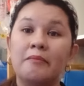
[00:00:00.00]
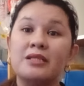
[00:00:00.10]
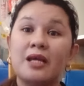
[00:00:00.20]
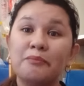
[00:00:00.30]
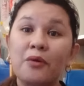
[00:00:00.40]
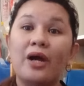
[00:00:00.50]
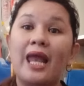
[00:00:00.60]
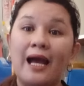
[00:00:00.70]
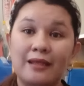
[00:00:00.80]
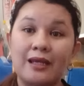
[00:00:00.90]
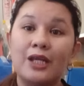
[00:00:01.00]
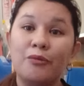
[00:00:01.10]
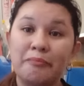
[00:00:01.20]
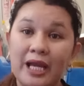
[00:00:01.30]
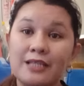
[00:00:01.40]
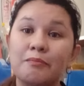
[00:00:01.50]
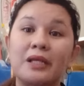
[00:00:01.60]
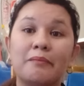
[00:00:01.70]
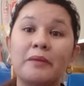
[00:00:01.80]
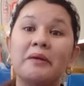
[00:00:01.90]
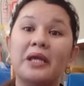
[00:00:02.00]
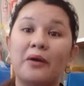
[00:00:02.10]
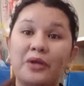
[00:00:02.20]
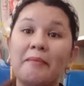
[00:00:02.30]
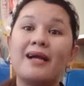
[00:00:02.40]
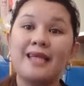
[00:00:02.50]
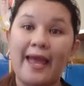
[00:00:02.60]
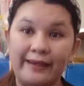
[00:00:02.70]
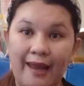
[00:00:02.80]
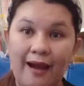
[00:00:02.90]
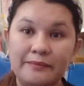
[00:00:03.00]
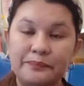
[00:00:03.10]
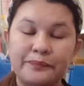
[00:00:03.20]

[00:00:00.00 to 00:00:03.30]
Minsan po, kalahating kilong bigas, pinagbibigyan ko na makasaing lang.